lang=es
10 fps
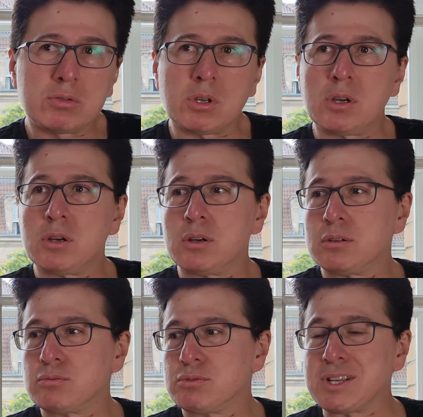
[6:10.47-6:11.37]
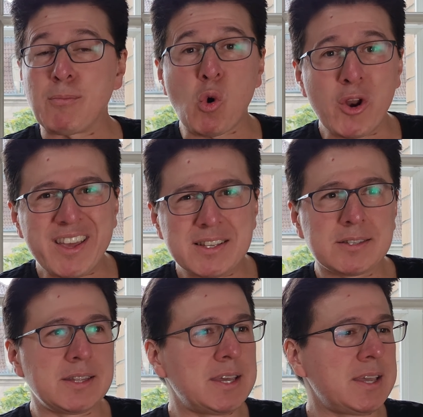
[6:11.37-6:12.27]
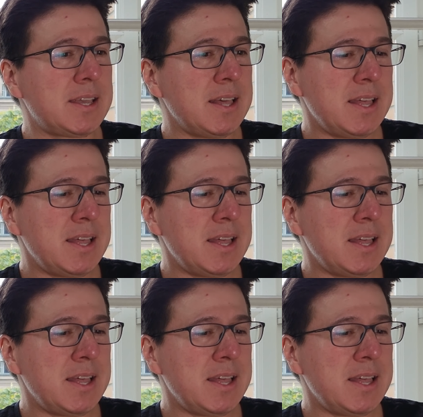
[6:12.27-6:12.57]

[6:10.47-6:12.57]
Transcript: eh, sabores, de...